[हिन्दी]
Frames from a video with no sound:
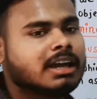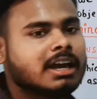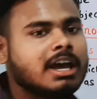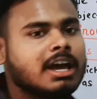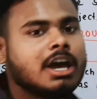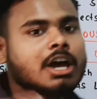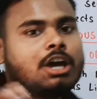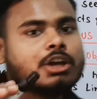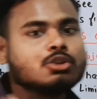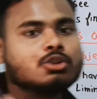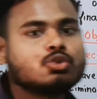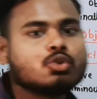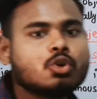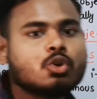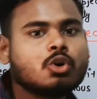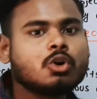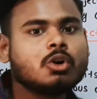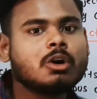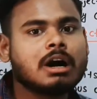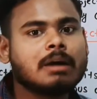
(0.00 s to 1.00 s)
है जो
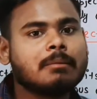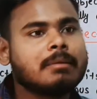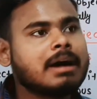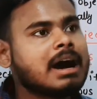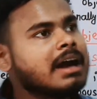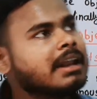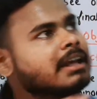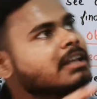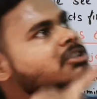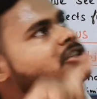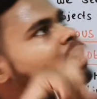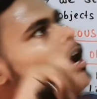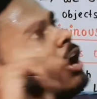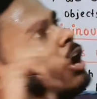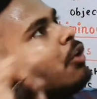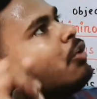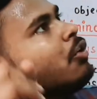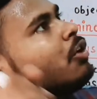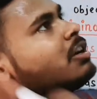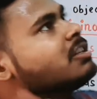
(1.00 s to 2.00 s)
हमारे
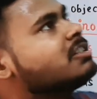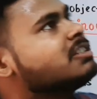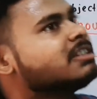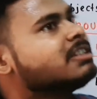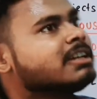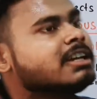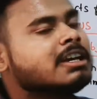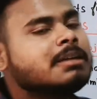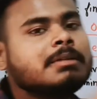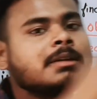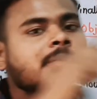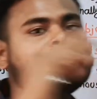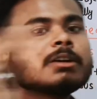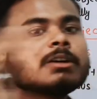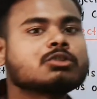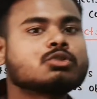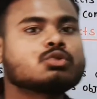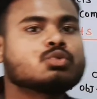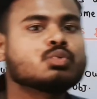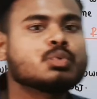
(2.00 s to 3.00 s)
चारों ओर जितने भी
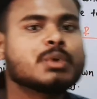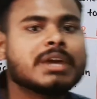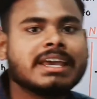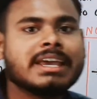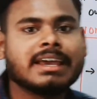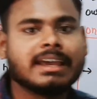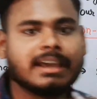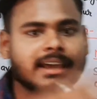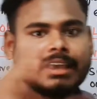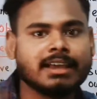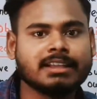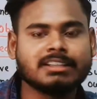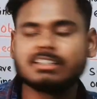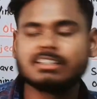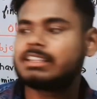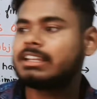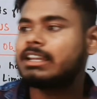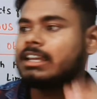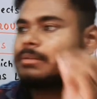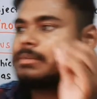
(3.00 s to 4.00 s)
वस्तुएं हैं
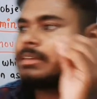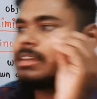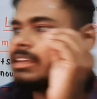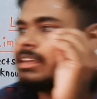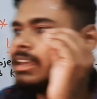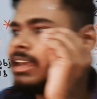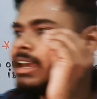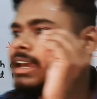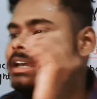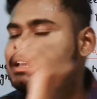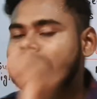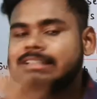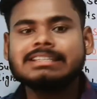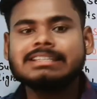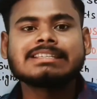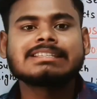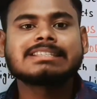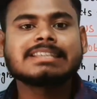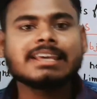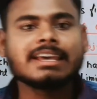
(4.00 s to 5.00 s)
जितने भी
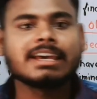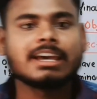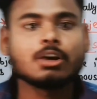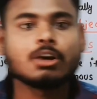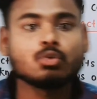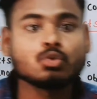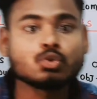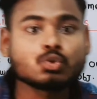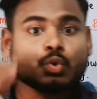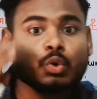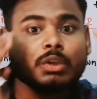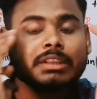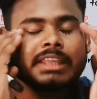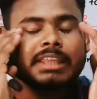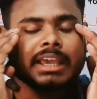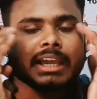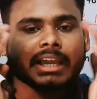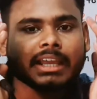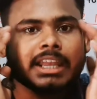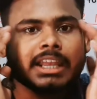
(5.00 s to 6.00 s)
चीज़ें हैं उसको
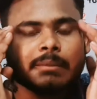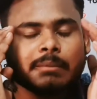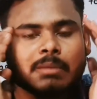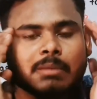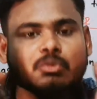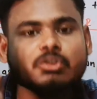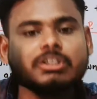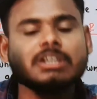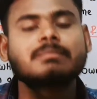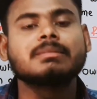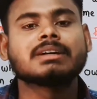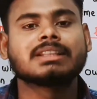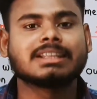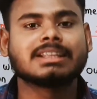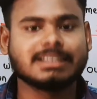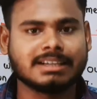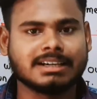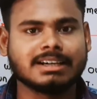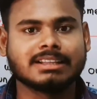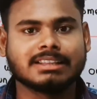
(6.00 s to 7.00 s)
देखने में मुझे
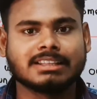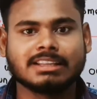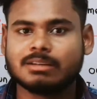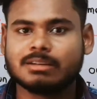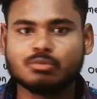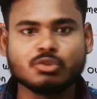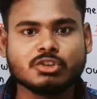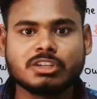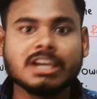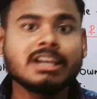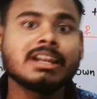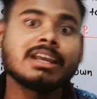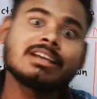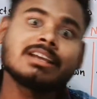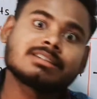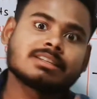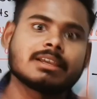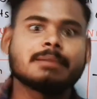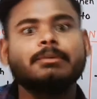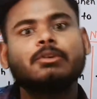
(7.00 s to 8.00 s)
मदद करती है मुझे नहीं
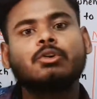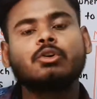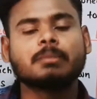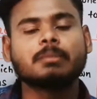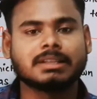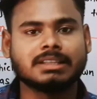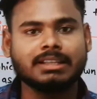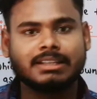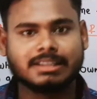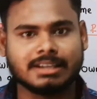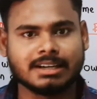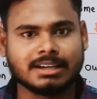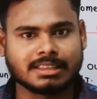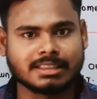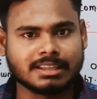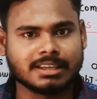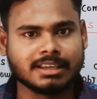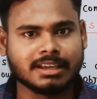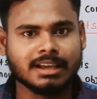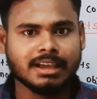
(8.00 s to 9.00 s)
सबको मदद
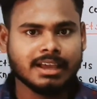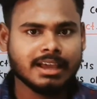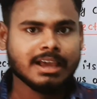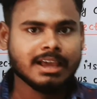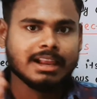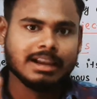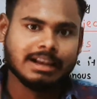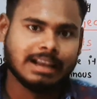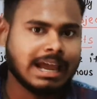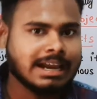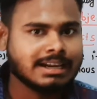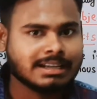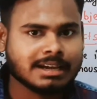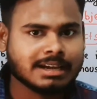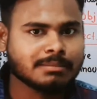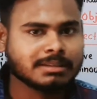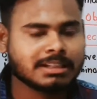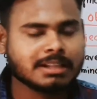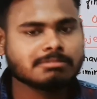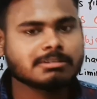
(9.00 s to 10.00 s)
करती है लाइट का
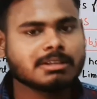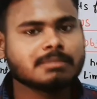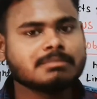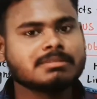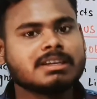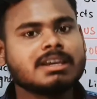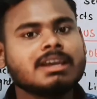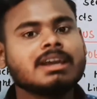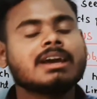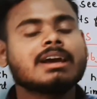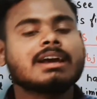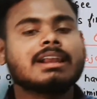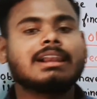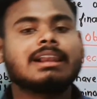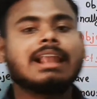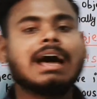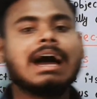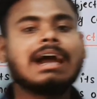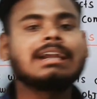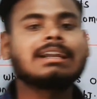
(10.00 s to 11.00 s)
मतलब समझे
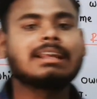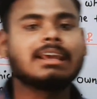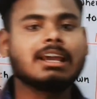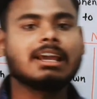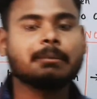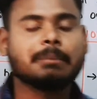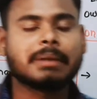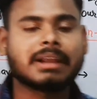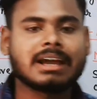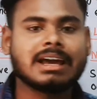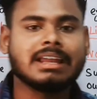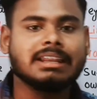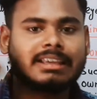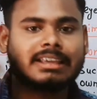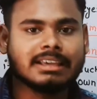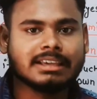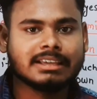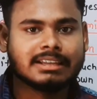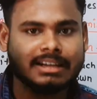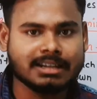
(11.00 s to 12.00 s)
लाइट एक प्रकार
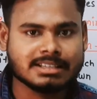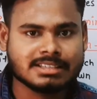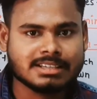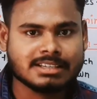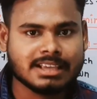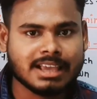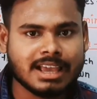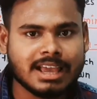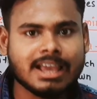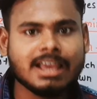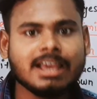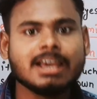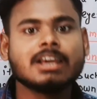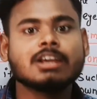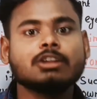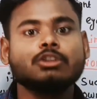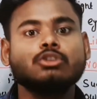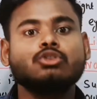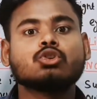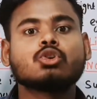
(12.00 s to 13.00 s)
की एनर्जी है
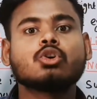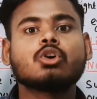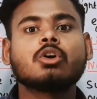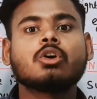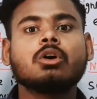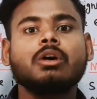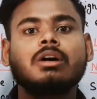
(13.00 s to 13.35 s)
जो